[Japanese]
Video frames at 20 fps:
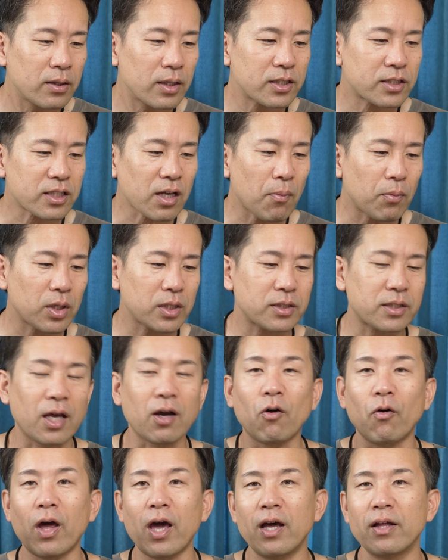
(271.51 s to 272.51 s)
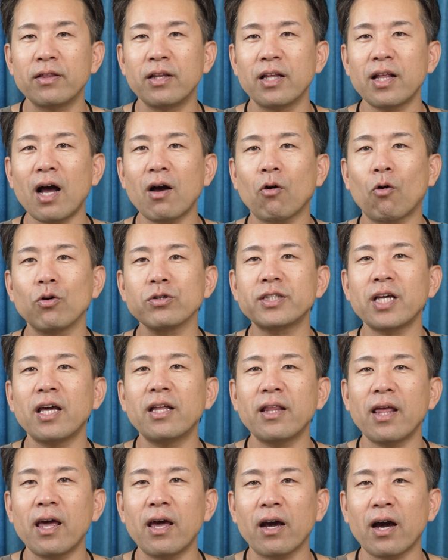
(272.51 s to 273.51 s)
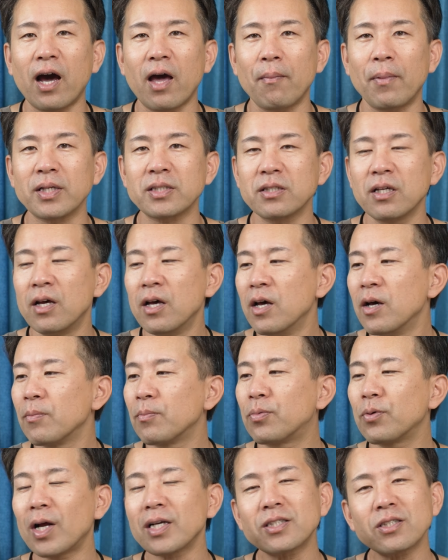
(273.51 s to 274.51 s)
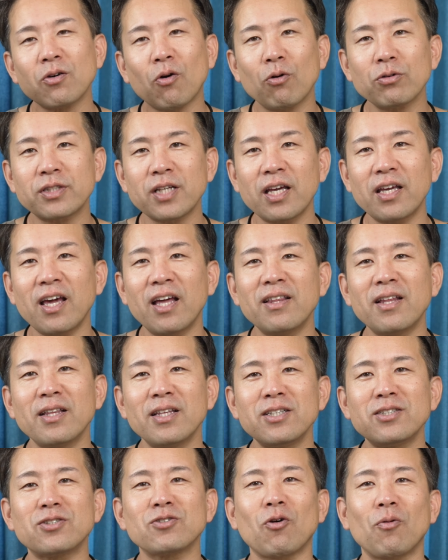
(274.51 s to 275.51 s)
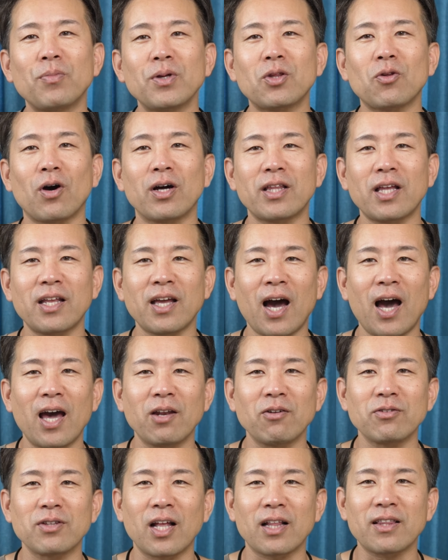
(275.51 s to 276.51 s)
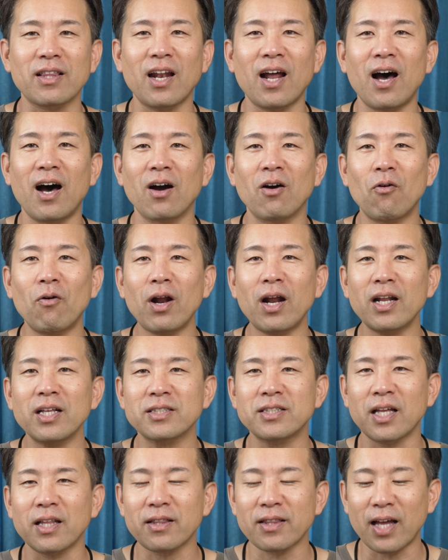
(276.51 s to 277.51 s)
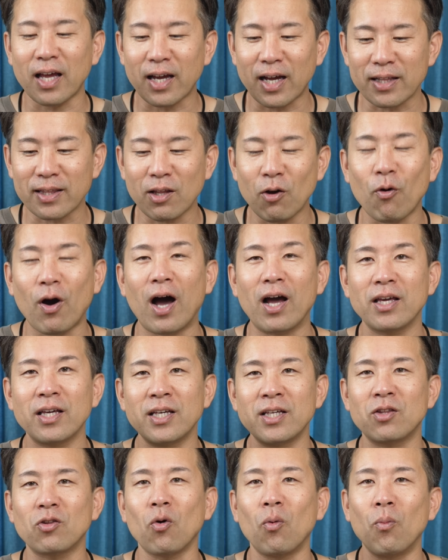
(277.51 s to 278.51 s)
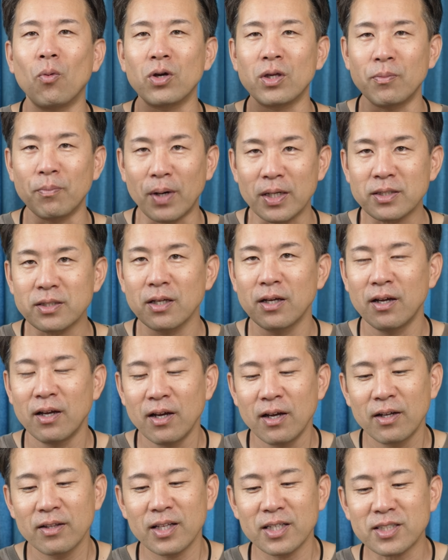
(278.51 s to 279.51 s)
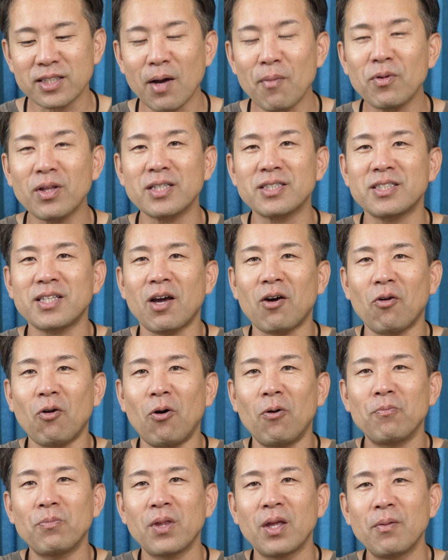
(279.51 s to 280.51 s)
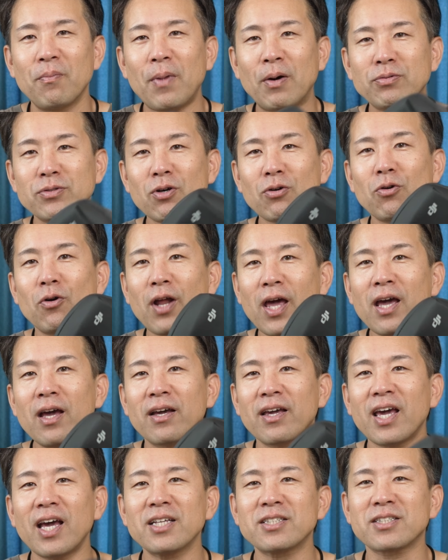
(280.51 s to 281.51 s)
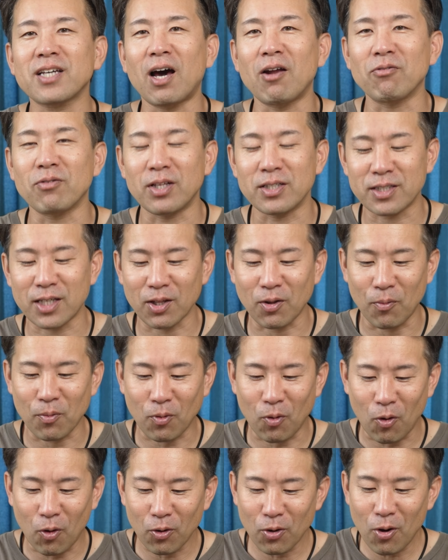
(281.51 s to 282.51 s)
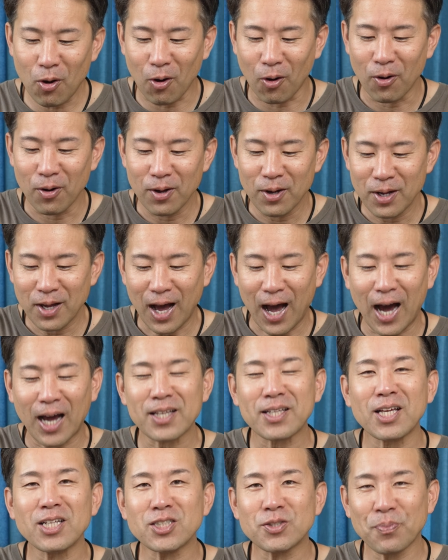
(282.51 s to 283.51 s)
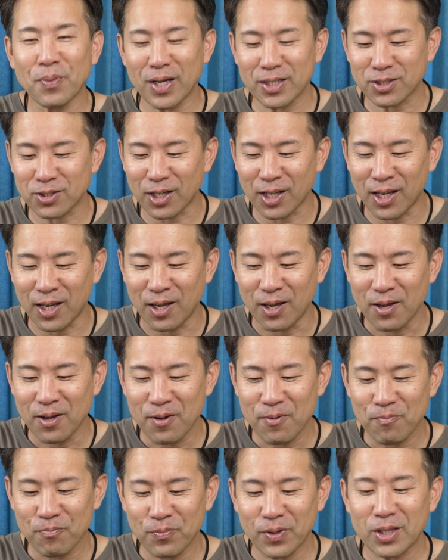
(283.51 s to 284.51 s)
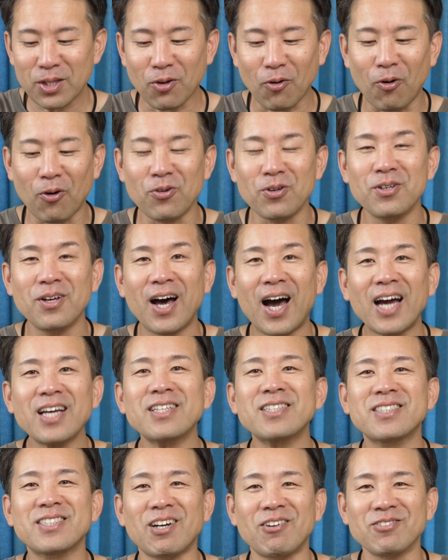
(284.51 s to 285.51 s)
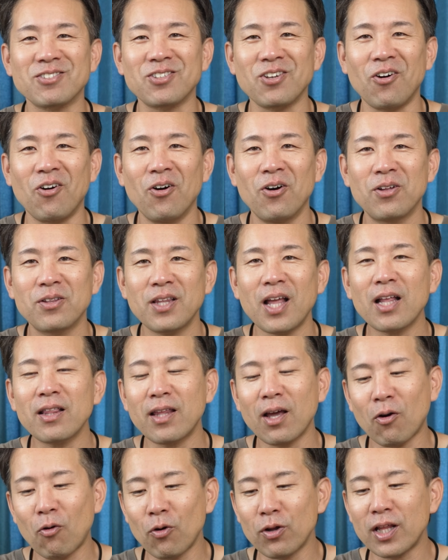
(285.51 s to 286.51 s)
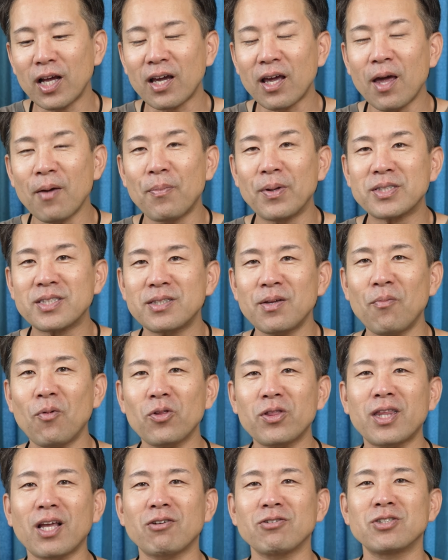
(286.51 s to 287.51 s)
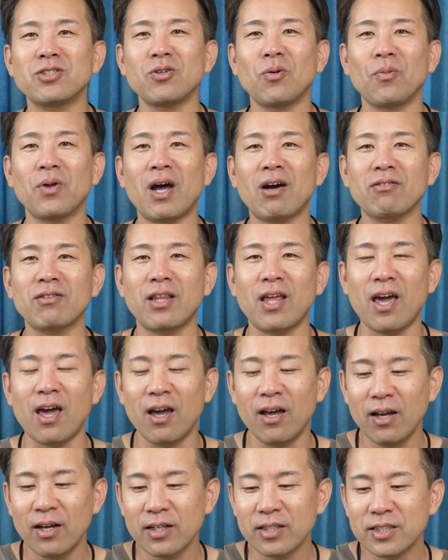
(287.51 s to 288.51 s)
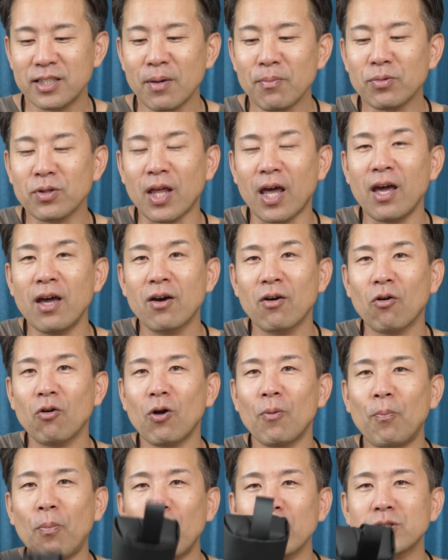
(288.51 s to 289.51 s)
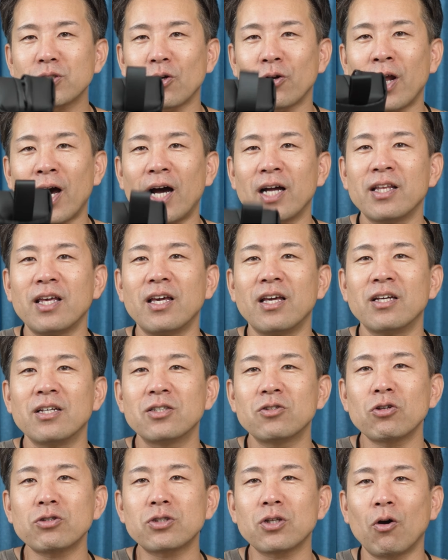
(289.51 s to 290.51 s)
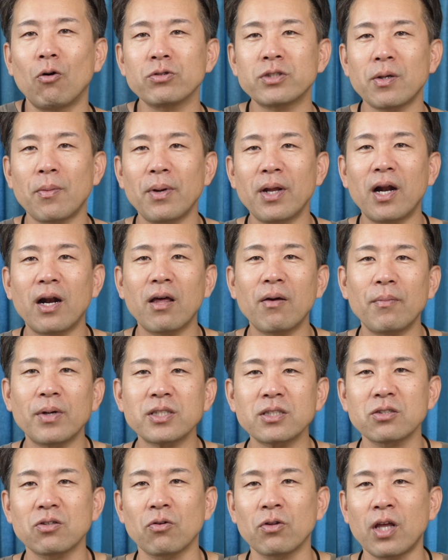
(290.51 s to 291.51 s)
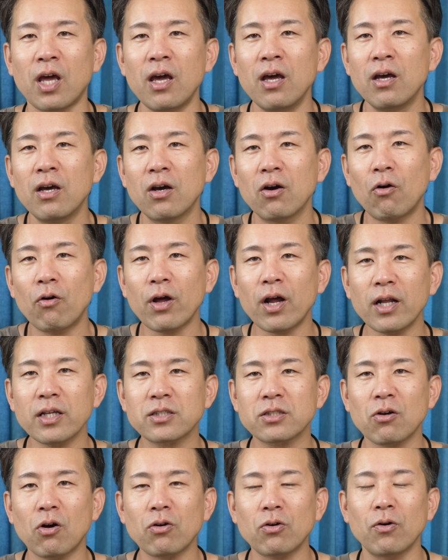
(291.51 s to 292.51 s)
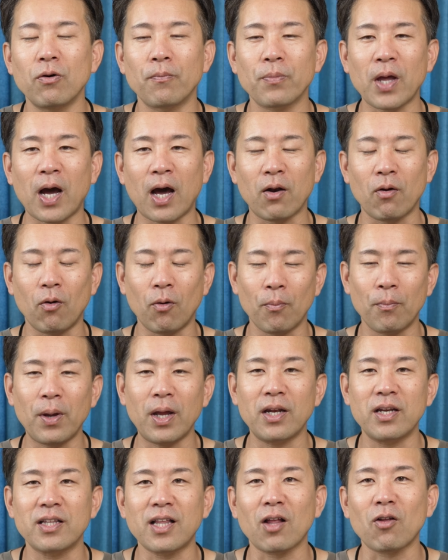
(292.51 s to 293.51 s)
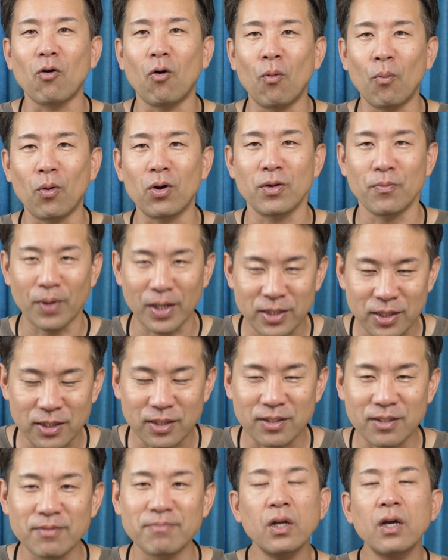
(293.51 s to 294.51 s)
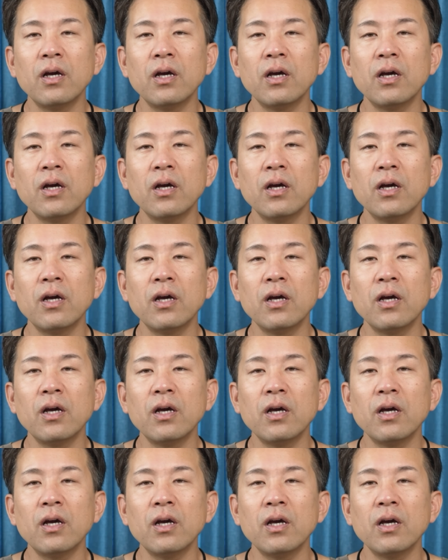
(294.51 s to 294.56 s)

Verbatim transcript: でしかもですね、これ値段5000円で買えます。プラス5000円で24ビットが手に入るんだったら、これはね、絶対買った方がいいと思います。でしかもですね、この、まあ、付属のね、ケースがあるんですけど、ここの空いてるスペースにピッとこう入っちゃうんですよ。なんで、これだけ別で持っていく必要もなくて、全部ね、このポーチの中に1つに収められますので、これはね、すごくあの便利だと思います。